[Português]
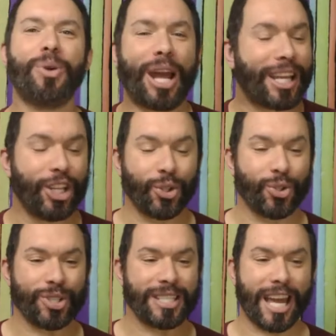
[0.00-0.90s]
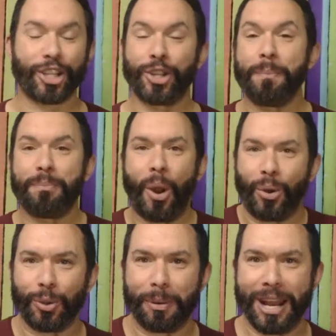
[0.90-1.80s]
Por aqui tudo certo e
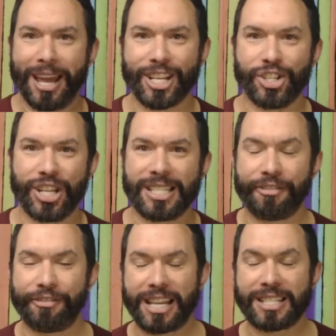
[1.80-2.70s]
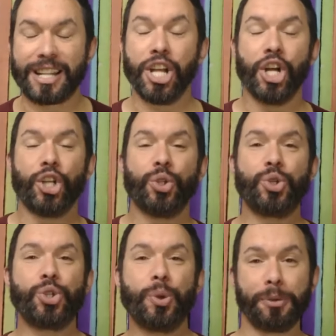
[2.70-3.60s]
pronto para reagir a essa festa do
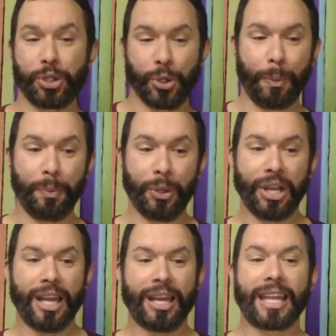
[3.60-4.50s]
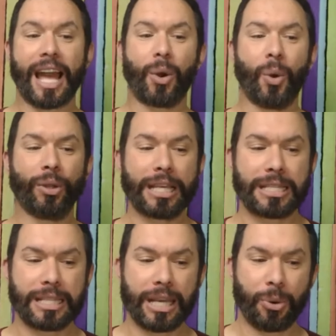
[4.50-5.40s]
Chup Chup que
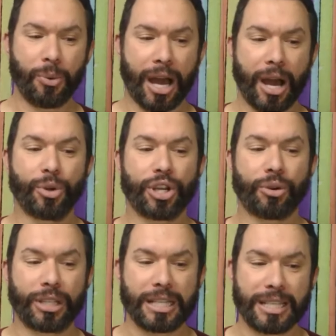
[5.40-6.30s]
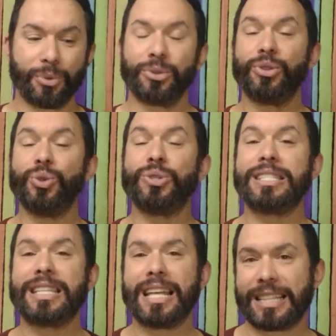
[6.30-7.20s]
aconteceu, aonde aconteceu? No
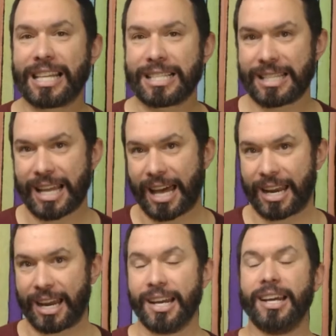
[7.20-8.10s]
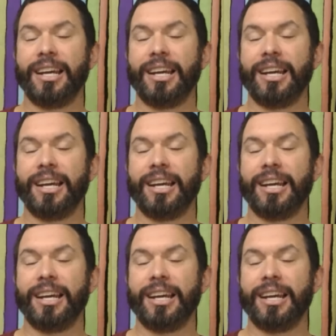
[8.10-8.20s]
Santa Sara.